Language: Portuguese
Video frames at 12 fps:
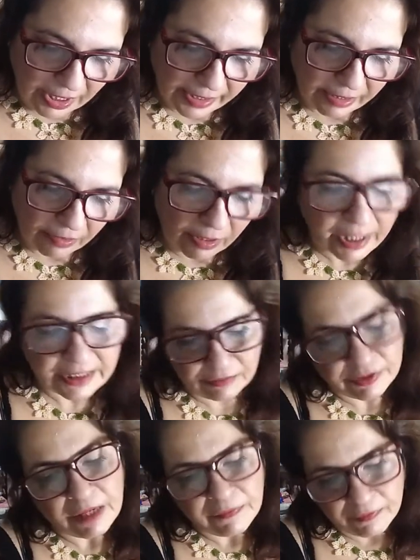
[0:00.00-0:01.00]
ele é da
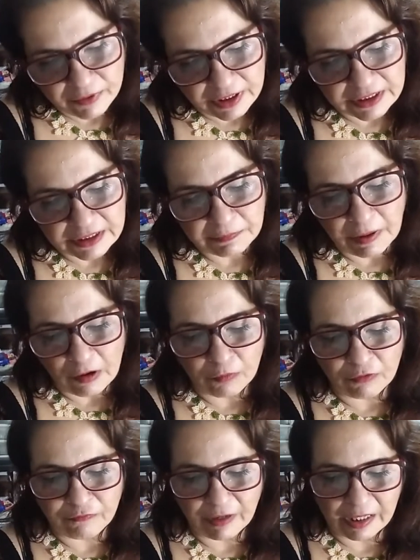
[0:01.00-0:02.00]
coleção Tempo Municipal,
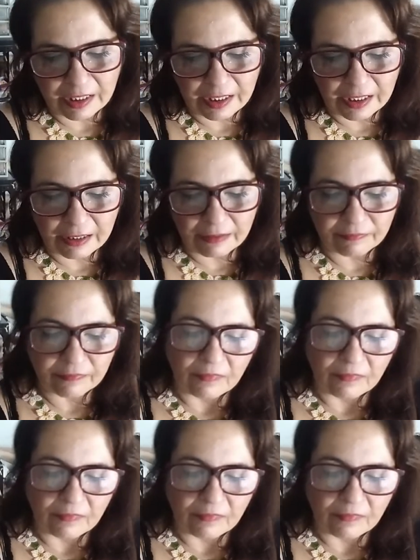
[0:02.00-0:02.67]
como eu falei,